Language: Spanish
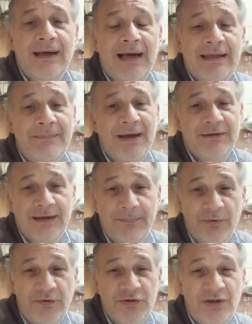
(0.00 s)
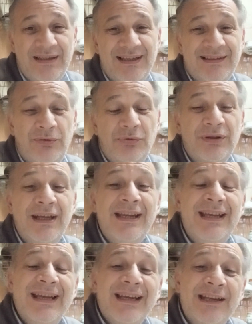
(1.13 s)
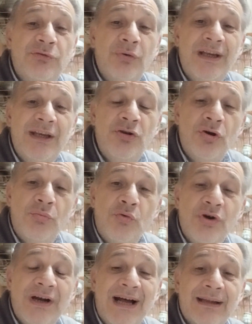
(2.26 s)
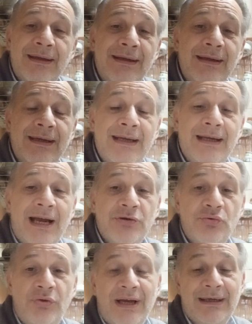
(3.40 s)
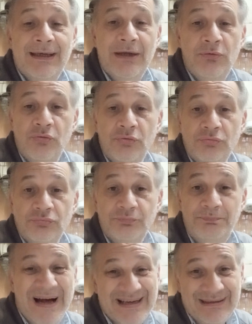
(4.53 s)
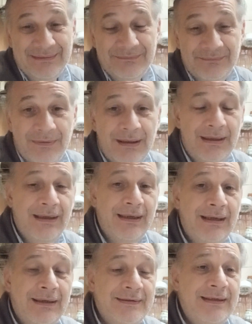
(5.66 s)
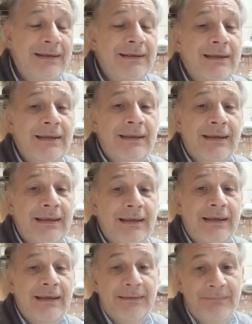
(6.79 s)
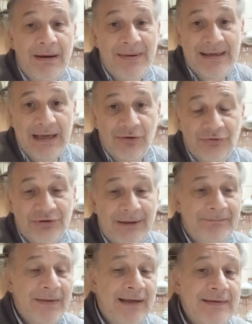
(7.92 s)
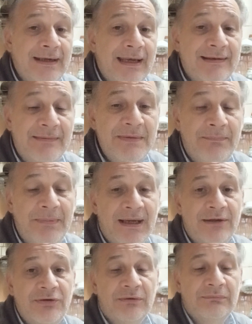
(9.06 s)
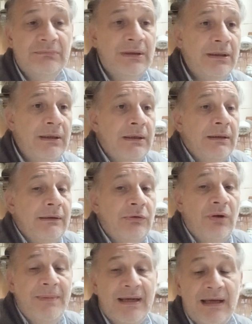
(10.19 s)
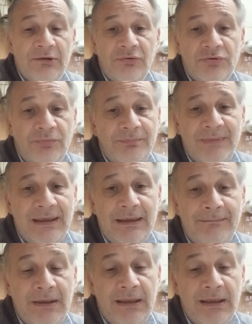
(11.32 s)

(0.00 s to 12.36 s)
además, es profesional de la salud, que suele no buscar ayuda en un par, va mal la cosa. Así que esa es mi explicación. No es mi caso, yo, mi,